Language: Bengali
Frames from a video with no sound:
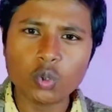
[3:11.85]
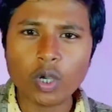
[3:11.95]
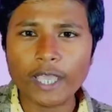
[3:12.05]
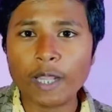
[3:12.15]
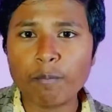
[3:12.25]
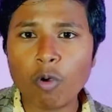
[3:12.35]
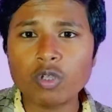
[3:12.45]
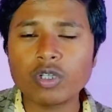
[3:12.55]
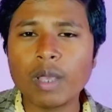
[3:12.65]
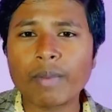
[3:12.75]
তো
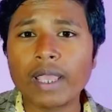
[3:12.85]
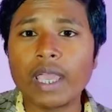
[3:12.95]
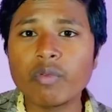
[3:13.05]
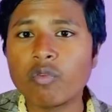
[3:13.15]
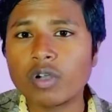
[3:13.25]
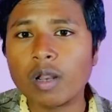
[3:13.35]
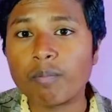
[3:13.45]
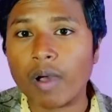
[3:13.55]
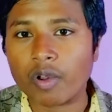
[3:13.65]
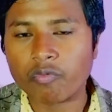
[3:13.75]
এরপর যদি আমরা এই
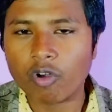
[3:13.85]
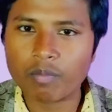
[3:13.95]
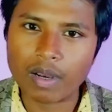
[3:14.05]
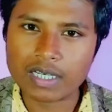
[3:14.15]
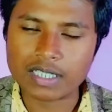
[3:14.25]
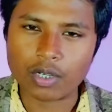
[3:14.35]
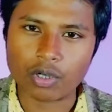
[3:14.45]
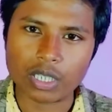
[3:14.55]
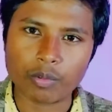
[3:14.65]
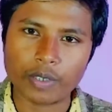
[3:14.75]
ফোনটার পারফরম্যান্স
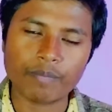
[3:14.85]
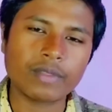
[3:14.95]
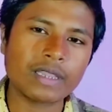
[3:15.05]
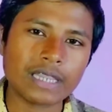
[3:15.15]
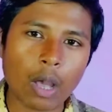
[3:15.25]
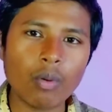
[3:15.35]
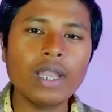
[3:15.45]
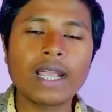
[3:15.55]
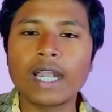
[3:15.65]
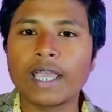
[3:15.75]
নিয়ে কথা বলি
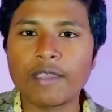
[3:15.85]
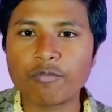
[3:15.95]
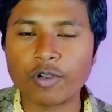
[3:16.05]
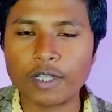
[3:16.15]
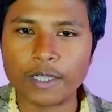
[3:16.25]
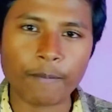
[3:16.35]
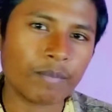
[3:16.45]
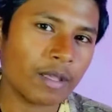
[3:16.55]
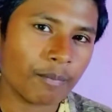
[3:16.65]
তাহলে এখানে এই ফোনটিতে